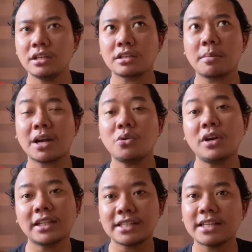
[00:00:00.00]
kemarin gue
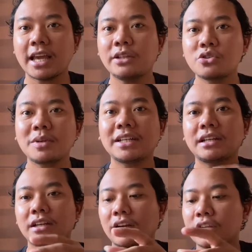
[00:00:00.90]
ngeliatnya sih kayak gitu cuman
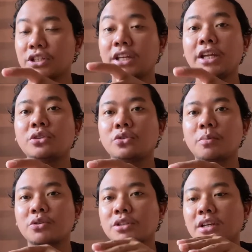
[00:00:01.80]
nggak segede itu
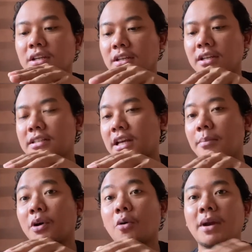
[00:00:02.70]
maksudnya cara
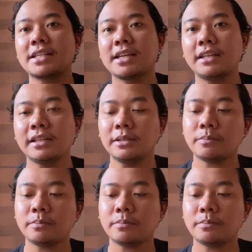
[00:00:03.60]
pengoperasiannya